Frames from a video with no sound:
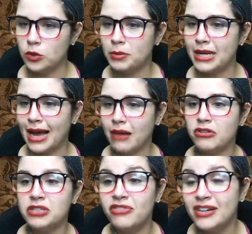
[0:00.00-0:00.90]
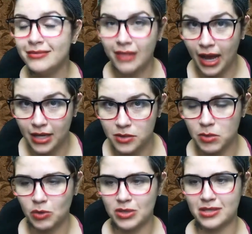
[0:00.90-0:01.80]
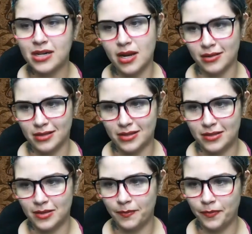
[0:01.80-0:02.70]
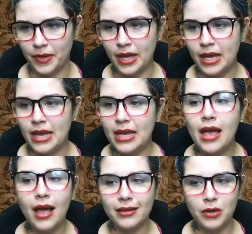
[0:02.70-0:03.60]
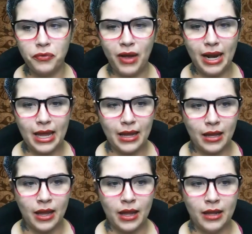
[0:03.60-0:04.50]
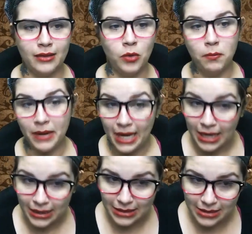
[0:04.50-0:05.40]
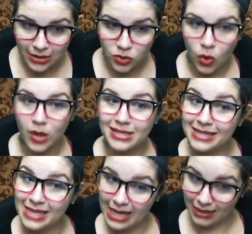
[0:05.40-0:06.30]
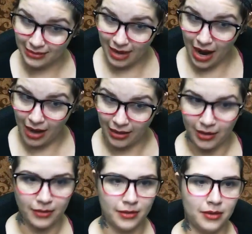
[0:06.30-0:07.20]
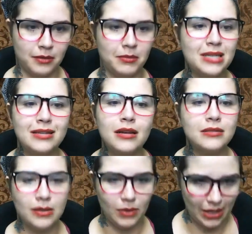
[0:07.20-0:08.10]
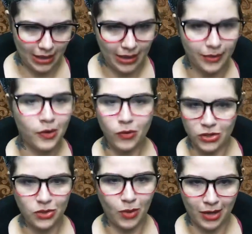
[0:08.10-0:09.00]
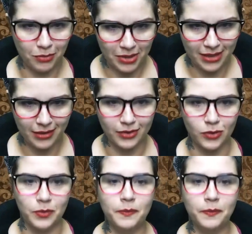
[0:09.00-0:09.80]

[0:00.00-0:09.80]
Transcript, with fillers: brincava de fantasma com as crianças. E ainda eu falei: não brinca dessas coisas que atrai. Mas eles não ligaram e continuaram brincando.